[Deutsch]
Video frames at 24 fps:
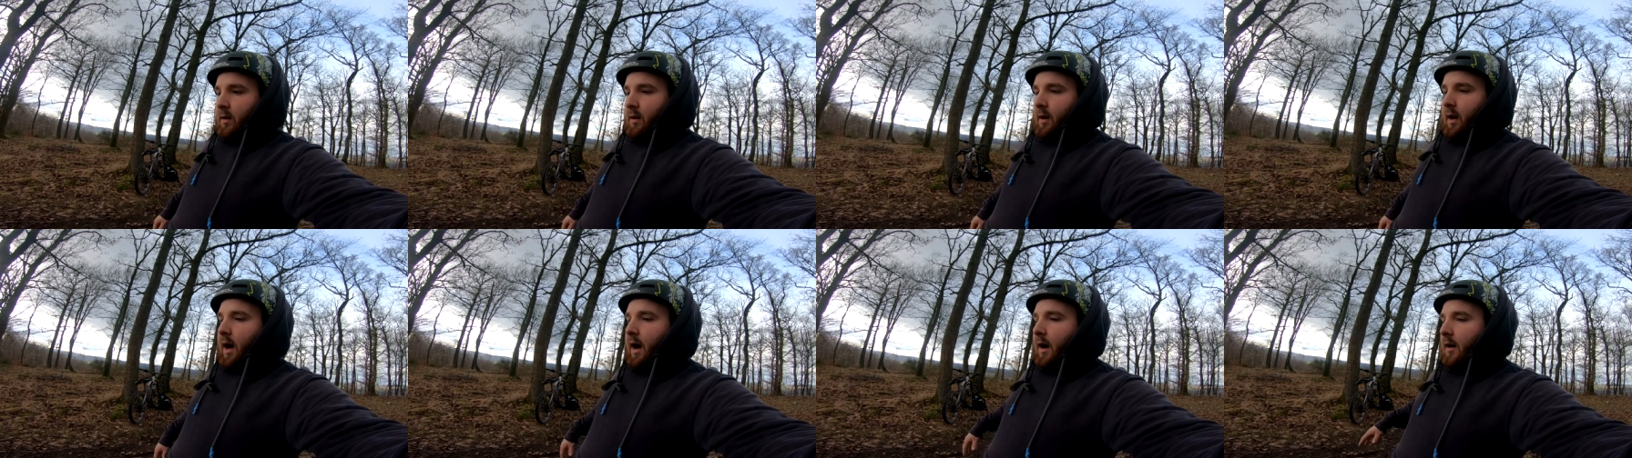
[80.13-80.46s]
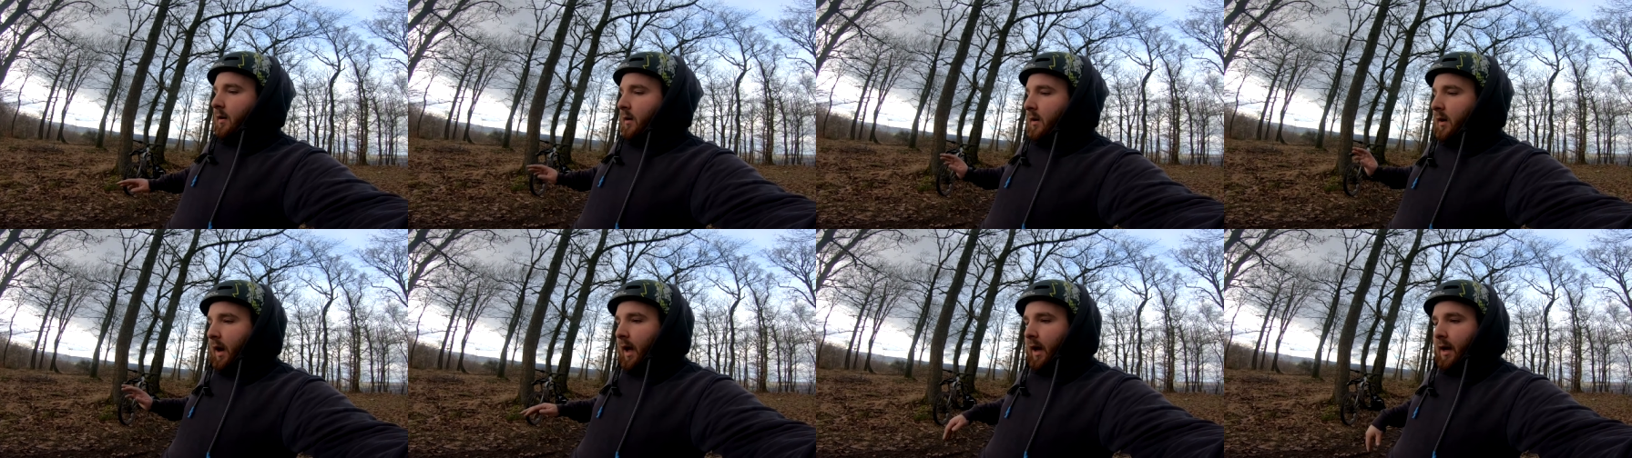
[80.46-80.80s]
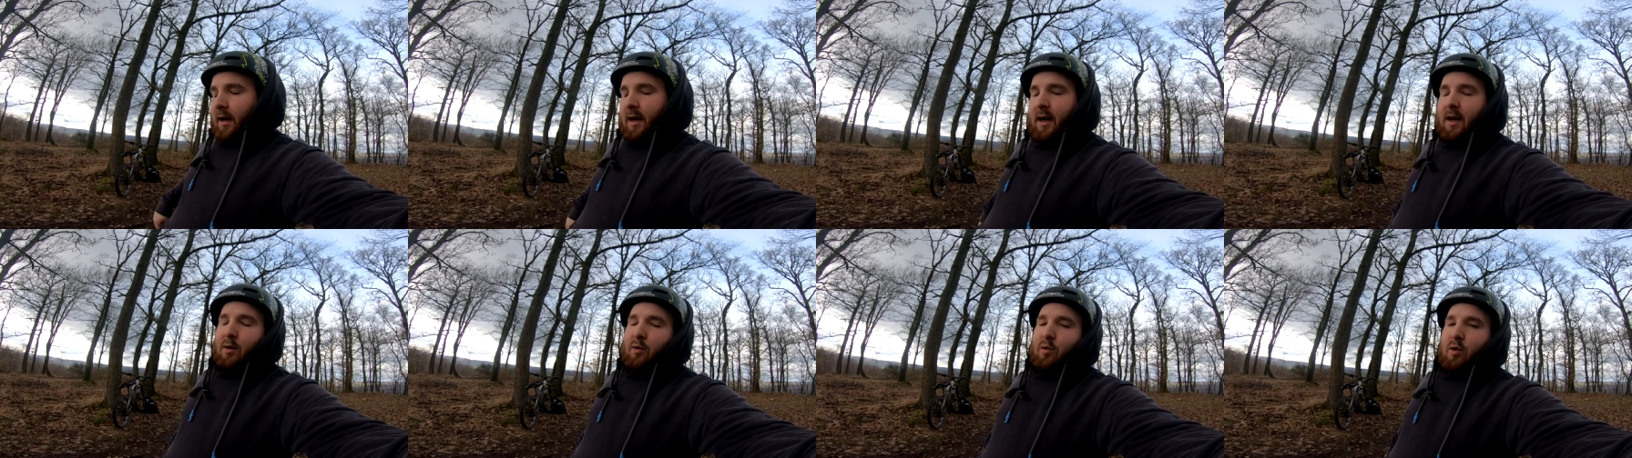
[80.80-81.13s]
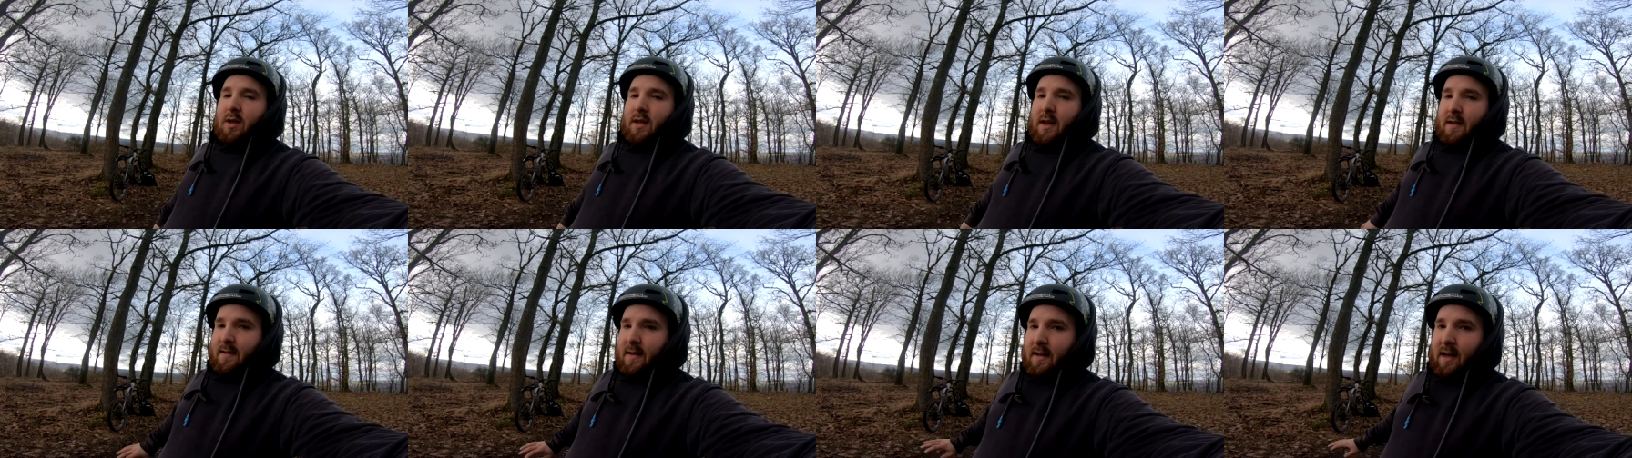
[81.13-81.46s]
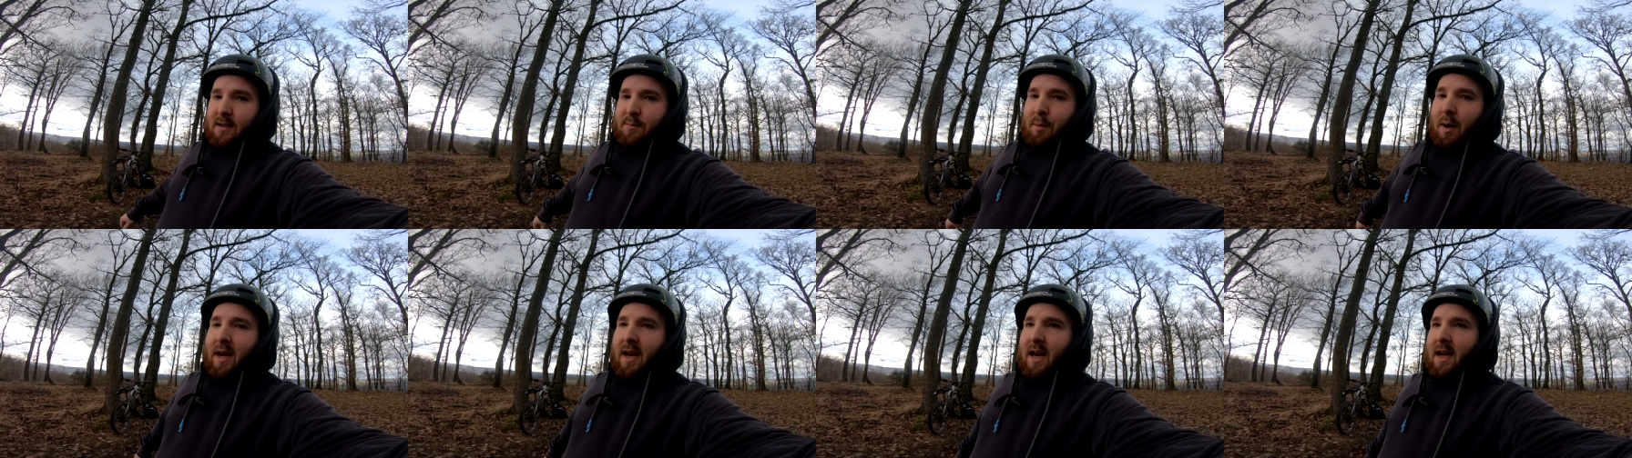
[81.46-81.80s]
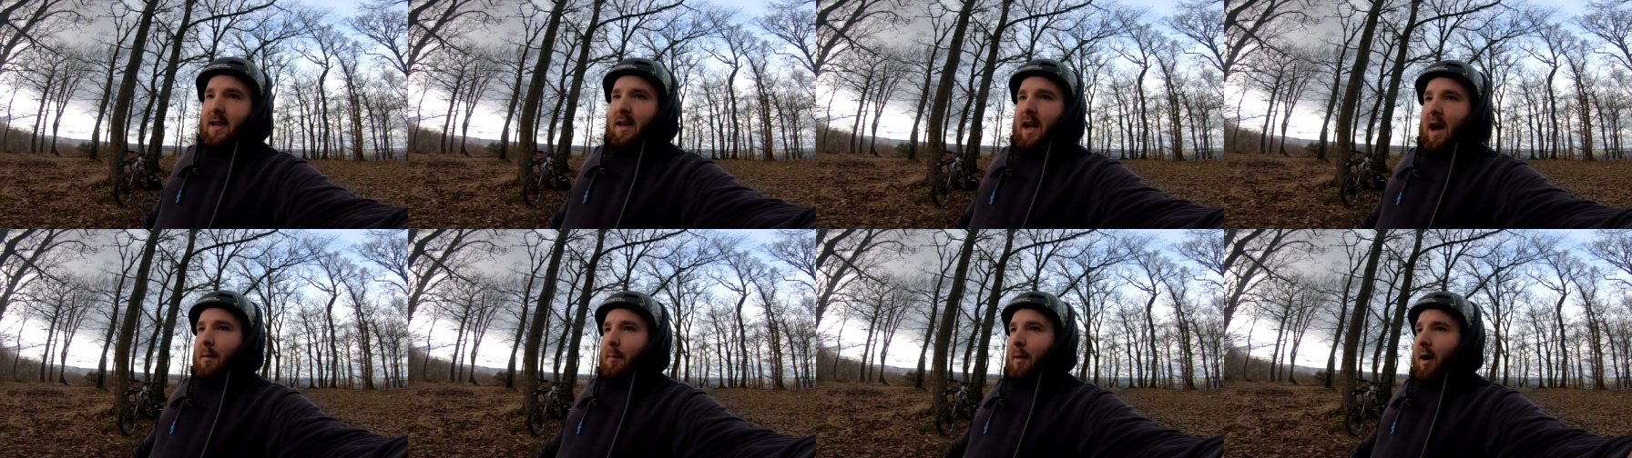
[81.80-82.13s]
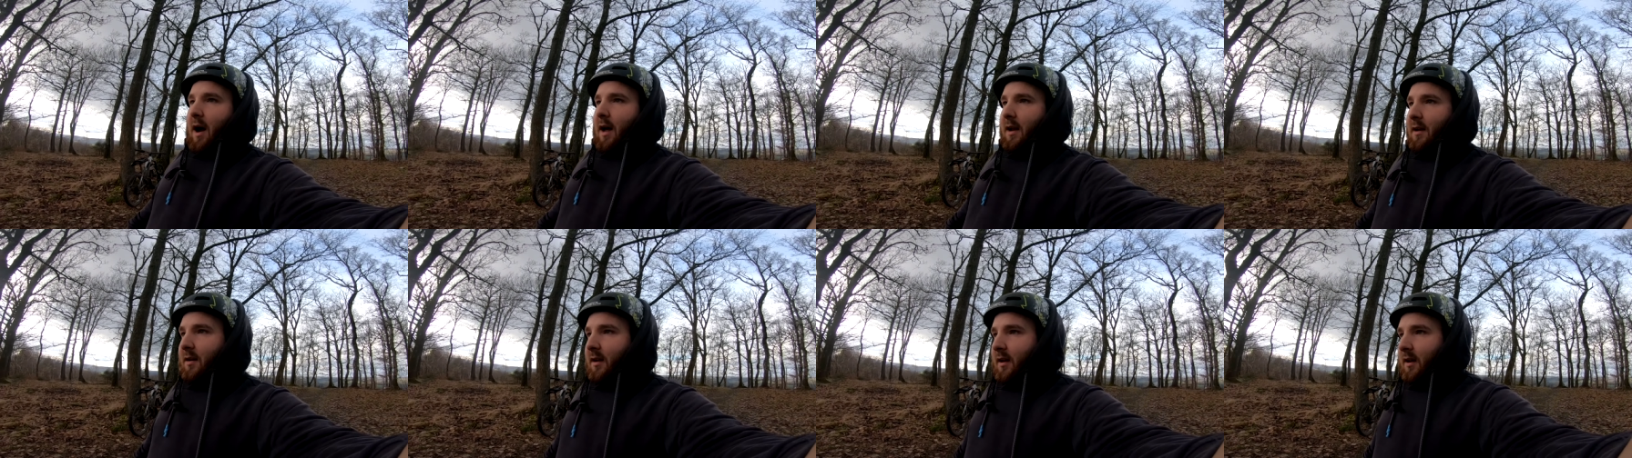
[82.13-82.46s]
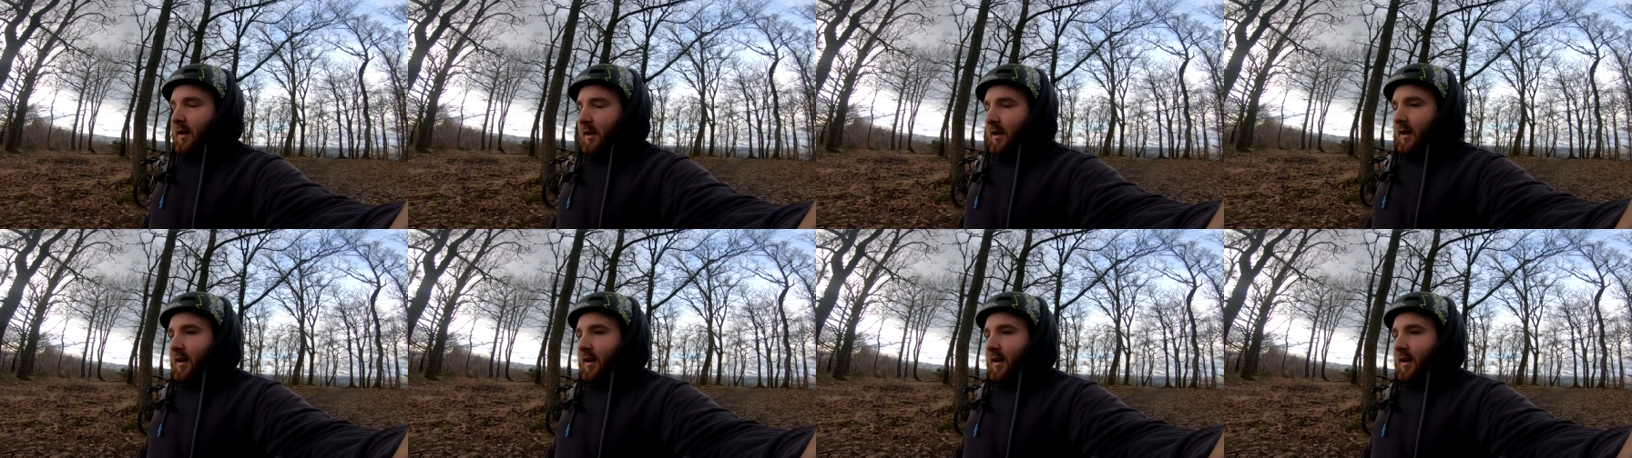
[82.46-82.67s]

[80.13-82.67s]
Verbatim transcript: Ja, lange Rede, kurzer Sinn, das Paket kam an.